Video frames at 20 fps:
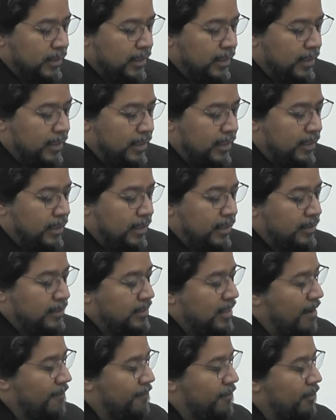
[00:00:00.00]
é,
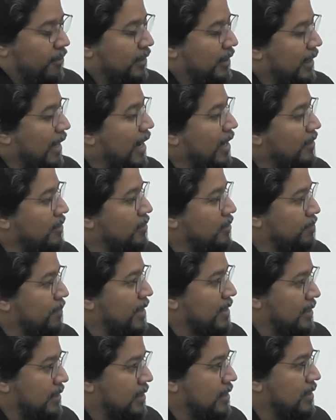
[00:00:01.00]
afrontados,
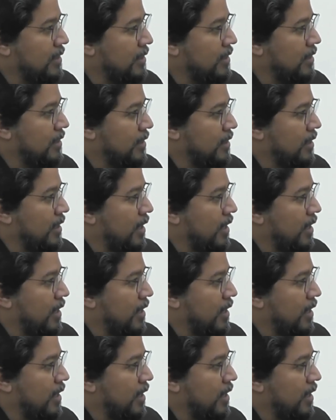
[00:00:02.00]
mas sim,